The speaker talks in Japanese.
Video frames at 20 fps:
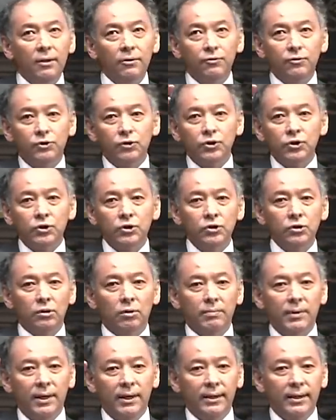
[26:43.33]
複数
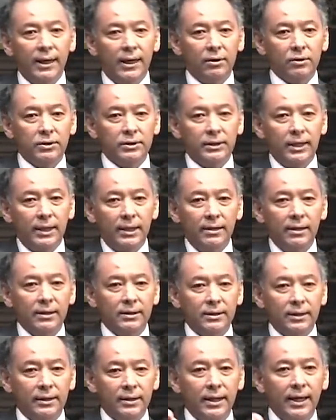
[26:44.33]
の命題をつなぎ合
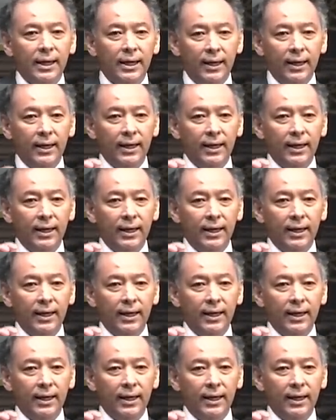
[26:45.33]
わせて、